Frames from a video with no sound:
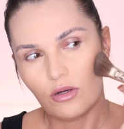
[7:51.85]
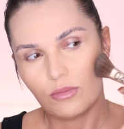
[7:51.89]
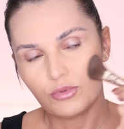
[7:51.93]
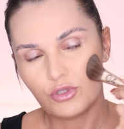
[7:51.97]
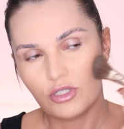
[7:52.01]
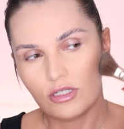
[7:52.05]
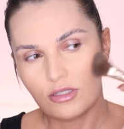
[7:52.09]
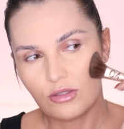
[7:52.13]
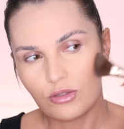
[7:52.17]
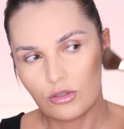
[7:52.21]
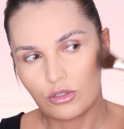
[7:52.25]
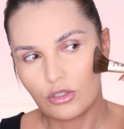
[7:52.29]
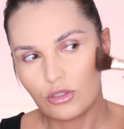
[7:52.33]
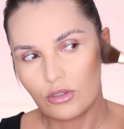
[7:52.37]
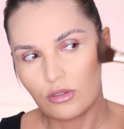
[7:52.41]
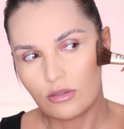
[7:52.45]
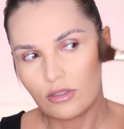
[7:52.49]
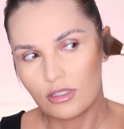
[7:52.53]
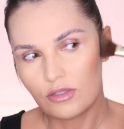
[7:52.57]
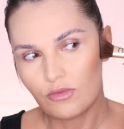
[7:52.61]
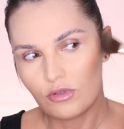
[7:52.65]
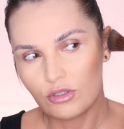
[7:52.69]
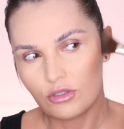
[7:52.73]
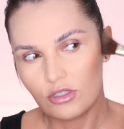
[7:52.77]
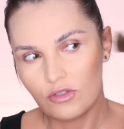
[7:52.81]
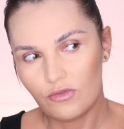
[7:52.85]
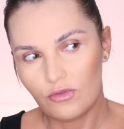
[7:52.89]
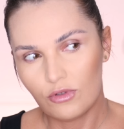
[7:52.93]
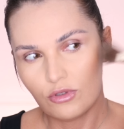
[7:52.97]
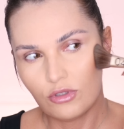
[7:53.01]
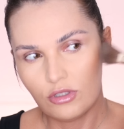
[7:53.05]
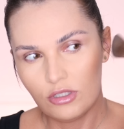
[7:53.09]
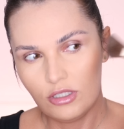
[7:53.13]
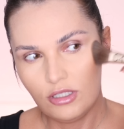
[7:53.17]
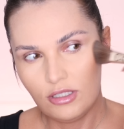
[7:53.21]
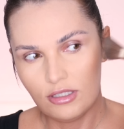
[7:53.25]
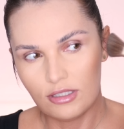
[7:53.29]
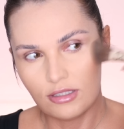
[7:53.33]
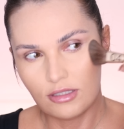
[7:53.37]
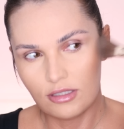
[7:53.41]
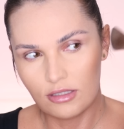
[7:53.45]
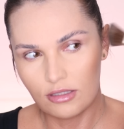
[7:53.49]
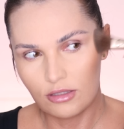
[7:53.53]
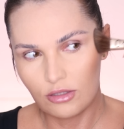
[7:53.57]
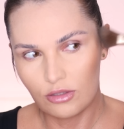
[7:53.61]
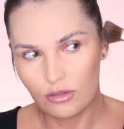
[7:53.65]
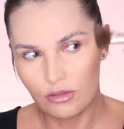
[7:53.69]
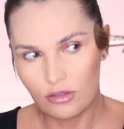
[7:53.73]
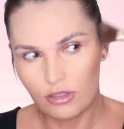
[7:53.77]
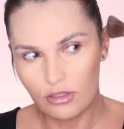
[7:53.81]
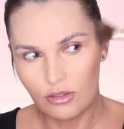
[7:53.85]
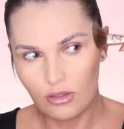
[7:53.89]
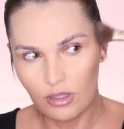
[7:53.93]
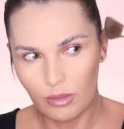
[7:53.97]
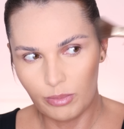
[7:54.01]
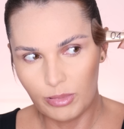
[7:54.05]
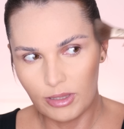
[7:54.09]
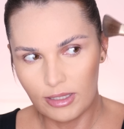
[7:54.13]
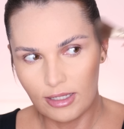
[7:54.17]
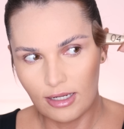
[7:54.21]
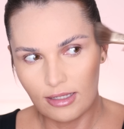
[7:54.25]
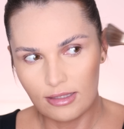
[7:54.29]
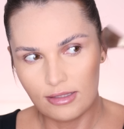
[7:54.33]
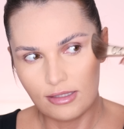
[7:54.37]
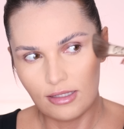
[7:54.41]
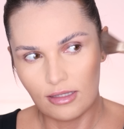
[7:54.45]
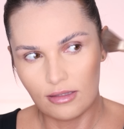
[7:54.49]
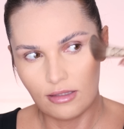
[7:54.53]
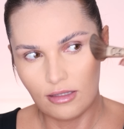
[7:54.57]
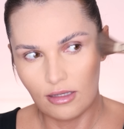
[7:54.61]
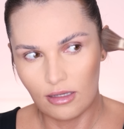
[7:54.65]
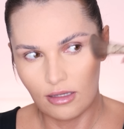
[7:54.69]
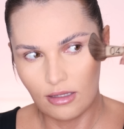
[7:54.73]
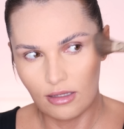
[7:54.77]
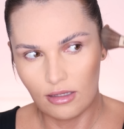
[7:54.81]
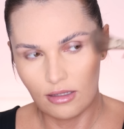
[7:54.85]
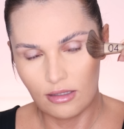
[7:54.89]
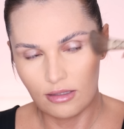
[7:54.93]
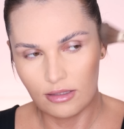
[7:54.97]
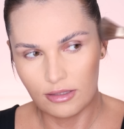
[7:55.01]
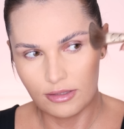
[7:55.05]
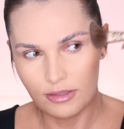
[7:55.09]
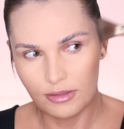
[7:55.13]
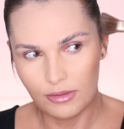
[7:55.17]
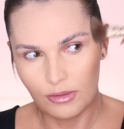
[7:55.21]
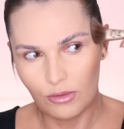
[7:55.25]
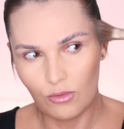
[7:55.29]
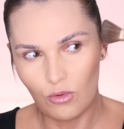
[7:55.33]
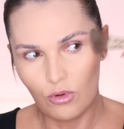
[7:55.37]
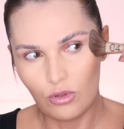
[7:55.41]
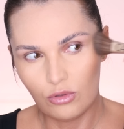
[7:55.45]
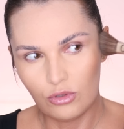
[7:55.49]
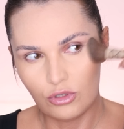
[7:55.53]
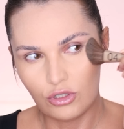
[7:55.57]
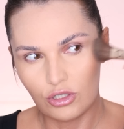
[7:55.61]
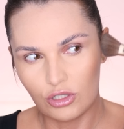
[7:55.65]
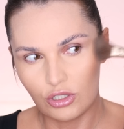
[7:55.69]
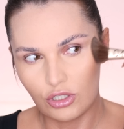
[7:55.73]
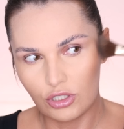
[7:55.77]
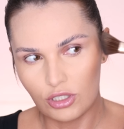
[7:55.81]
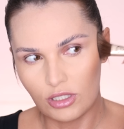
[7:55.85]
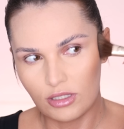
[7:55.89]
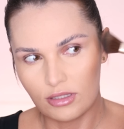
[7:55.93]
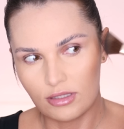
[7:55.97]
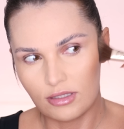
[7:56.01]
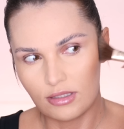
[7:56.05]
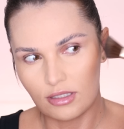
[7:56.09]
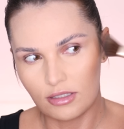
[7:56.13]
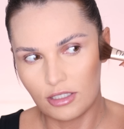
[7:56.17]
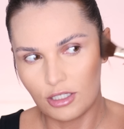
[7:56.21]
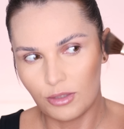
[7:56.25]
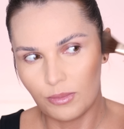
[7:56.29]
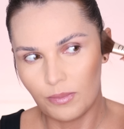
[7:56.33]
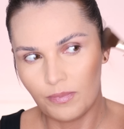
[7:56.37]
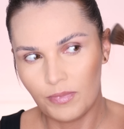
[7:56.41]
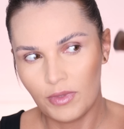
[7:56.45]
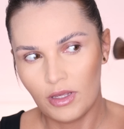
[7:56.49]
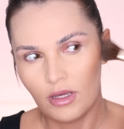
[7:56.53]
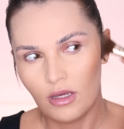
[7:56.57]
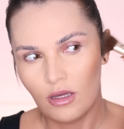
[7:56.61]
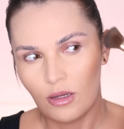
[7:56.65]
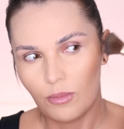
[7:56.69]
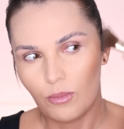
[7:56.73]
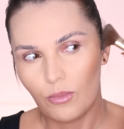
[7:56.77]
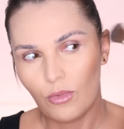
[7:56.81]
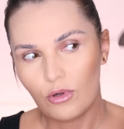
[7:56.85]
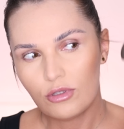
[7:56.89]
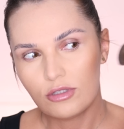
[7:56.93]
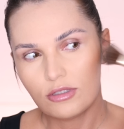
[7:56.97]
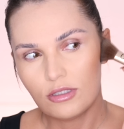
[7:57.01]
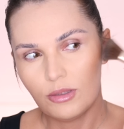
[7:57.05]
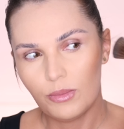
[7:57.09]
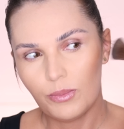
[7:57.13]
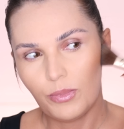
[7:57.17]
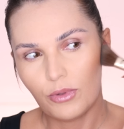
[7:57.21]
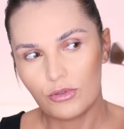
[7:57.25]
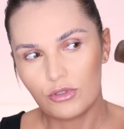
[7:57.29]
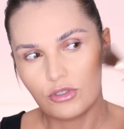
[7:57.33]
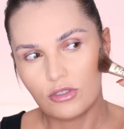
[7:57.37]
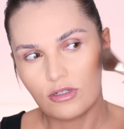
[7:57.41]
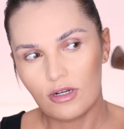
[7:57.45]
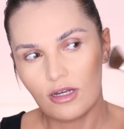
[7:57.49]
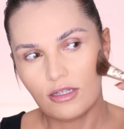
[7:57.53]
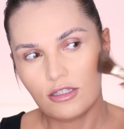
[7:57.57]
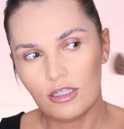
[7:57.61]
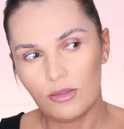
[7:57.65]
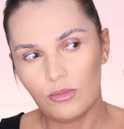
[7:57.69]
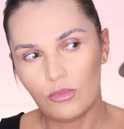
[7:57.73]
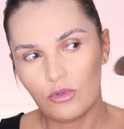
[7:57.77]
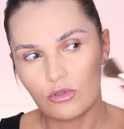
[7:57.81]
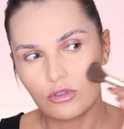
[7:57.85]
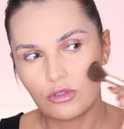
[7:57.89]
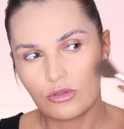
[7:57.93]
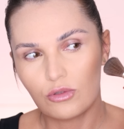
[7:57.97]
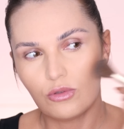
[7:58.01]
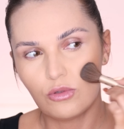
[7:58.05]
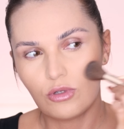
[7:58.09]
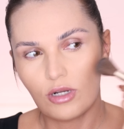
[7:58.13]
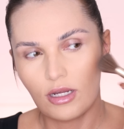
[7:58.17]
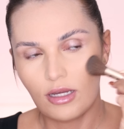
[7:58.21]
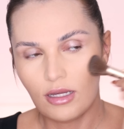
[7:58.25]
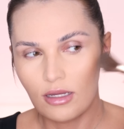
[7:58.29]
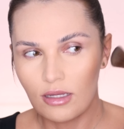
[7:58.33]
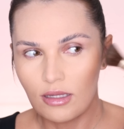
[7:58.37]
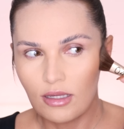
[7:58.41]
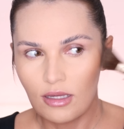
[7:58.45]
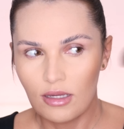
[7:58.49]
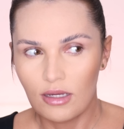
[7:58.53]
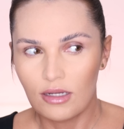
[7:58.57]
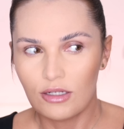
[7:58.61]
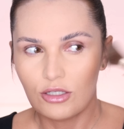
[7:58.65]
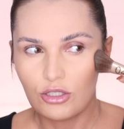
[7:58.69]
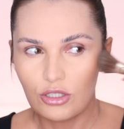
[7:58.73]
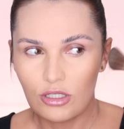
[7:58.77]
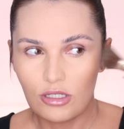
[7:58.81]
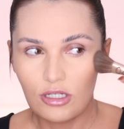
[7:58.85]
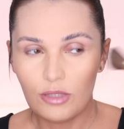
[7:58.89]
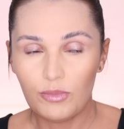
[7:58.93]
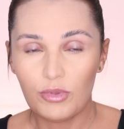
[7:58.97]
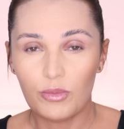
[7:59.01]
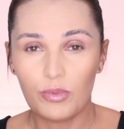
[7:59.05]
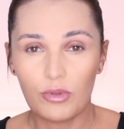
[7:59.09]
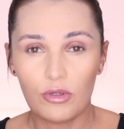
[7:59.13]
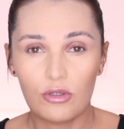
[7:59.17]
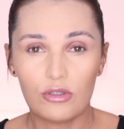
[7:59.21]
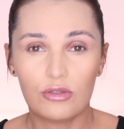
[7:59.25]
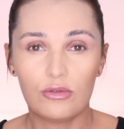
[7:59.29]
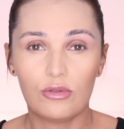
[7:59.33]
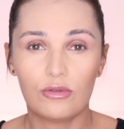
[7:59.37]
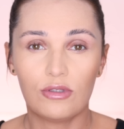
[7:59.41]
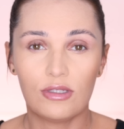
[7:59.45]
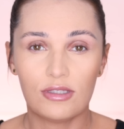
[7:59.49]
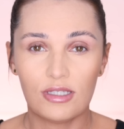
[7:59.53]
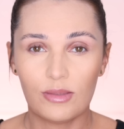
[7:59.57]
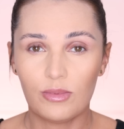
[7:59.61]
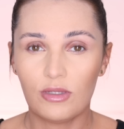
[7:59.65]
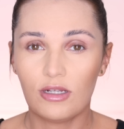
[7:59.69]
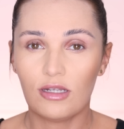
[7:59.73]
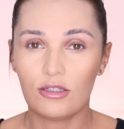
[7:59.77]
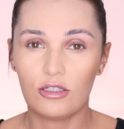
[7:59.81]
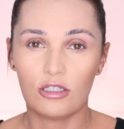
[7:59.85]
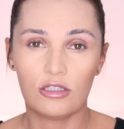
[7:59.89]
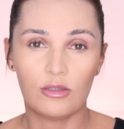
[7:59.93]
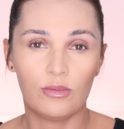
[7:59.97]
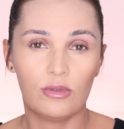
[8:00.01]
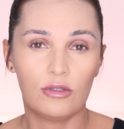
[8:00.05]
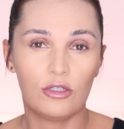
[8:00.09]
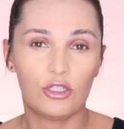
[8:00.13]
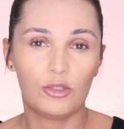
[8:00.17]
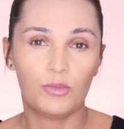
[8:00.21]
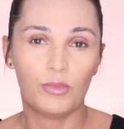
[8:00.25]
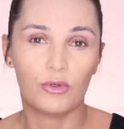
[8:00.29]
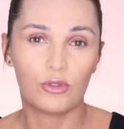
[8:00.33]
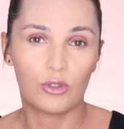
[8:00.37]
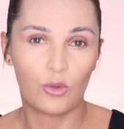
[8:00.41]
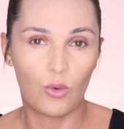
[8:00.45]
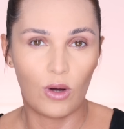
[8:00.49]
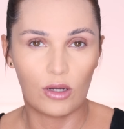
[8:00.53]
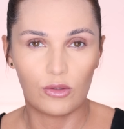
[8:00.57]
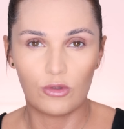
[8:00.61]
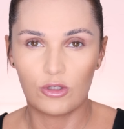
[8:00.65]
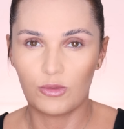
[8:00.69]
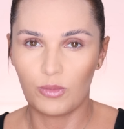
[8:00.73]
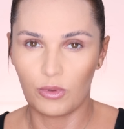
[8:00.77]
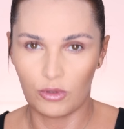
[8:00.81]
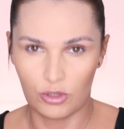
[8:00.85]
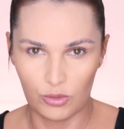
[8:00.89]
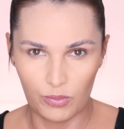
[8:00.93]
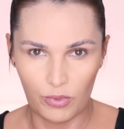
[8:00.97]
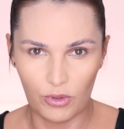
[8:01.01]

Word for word: Przez to, że on jest właśnie wodnisty, to jego aplikacja nie e, łączy się z takim mocnym pocieraniem o skórę, czyli po prostu nie zabieracie sobie też podkładu spod